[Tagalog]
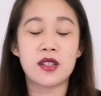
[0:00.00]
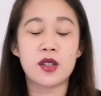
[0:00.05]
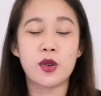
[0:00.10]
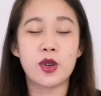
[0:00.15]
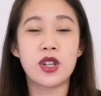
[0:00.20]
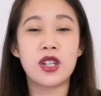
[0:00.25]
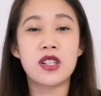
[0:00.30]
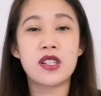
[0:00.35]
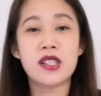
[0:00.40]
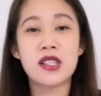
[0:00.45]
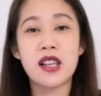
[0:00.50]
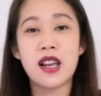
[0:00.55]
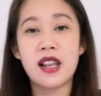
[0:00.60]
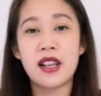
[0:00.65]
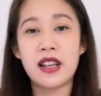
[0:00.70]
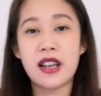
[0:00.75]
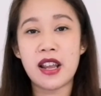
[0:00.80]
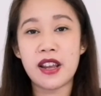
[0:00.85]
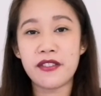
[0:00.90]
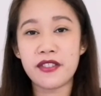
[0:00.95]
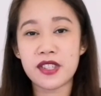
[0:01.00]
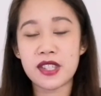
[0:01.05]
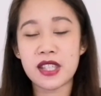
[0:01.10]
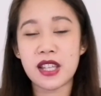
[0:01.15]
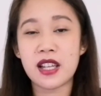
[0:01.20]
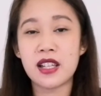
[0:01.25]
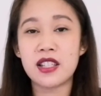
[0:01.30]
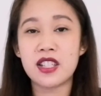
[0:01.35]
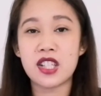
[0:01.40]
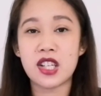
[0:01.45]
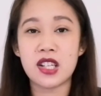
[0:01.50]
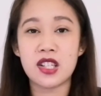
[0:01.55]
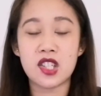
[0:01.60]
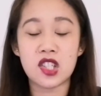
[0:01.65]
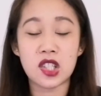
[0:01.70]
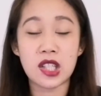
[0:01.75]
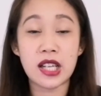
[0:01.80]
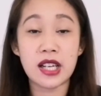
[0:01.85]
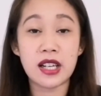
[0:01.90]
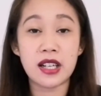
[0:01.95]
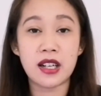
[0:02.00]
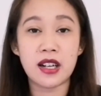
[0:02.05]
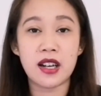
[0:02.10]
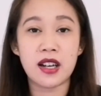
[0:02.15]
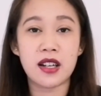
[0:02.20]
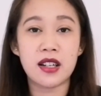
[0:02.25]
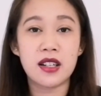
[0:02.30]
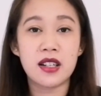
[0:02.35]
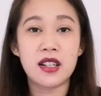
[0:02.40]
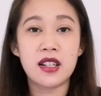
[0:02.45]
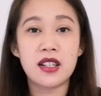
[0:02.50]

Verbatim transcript: So, it's a lifestyle change talaga.